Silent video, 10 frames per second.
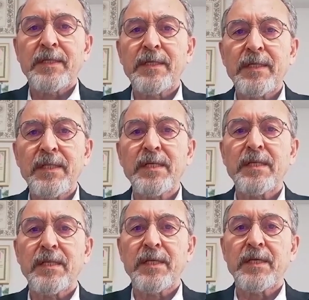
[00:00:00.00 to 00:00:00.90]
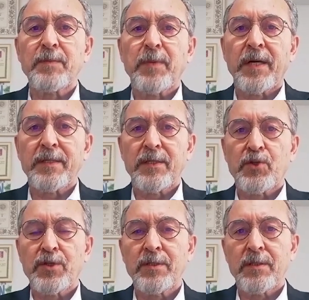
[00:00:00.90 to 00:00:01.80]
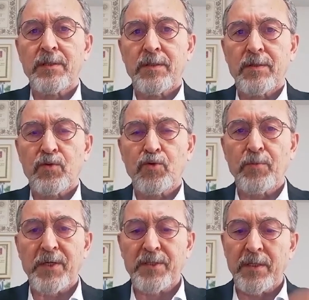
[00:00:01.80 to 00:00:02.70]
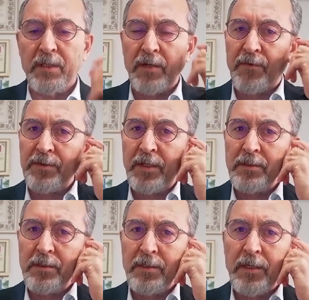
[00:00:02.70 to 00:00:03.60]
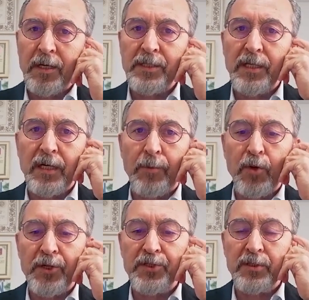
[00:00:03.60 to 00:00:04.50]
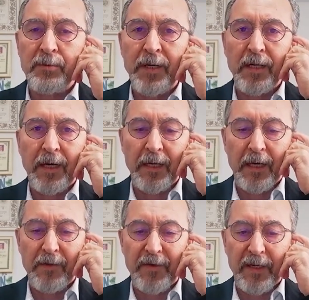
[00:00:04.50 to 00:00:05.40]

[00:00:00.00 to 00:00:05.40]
yeni linyit maden için Cumhurbaşkanı tarafından acele kamulaştırma kararı